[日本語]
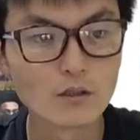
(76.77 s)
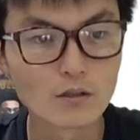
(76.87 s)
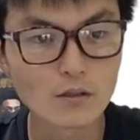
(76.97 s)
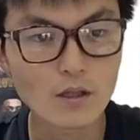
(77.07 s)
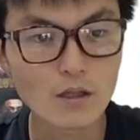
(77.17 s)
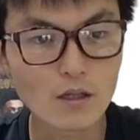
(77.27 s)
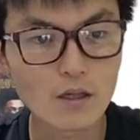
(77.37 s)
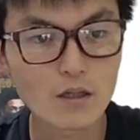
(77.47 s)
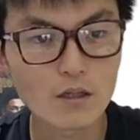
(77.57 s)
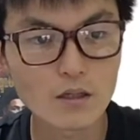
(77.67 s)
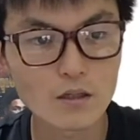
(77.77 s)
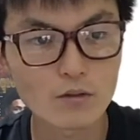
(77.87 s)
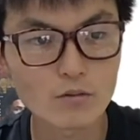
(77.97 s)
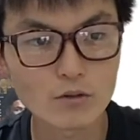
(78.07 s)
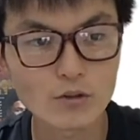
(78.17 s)
うん、で、
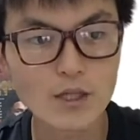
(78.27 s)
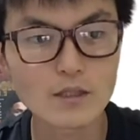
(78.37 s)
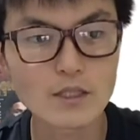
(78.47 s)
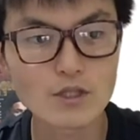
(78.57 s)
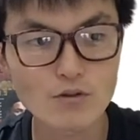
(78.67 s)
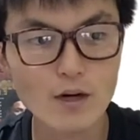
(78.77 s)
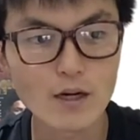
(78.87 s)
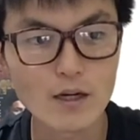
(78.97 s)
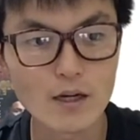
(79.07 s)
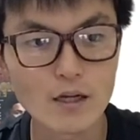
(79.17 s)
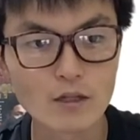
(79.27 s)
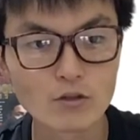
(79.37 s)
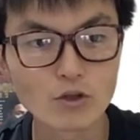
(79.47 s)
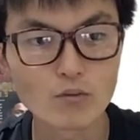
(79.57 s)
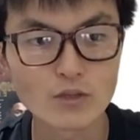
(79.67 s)
えー、グリア選手は、えー、
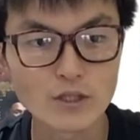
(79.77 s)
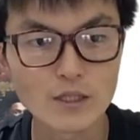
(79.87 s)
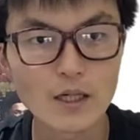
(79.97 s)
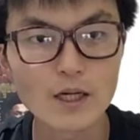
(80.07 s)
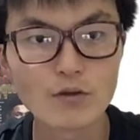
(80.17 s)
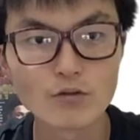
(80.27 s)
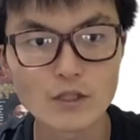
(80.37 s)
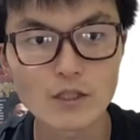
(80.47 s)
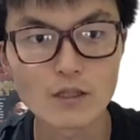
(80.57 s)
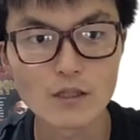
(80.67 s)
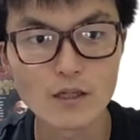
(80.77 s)
黒星2敗のうち、